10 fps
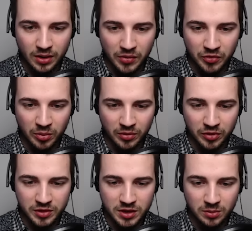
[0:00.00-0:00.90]

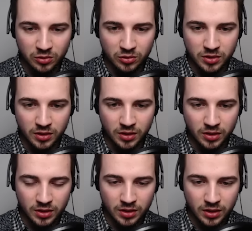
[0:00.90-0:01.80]
45 Minuten
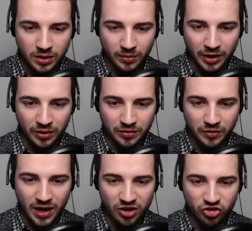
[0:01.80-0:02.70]
Minecraft
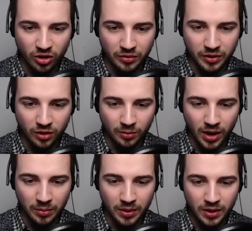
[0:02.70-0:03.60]
Flash aufgenommen
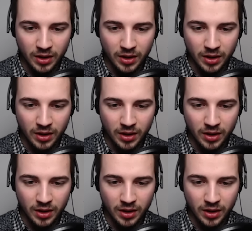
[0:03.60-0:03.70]
habe.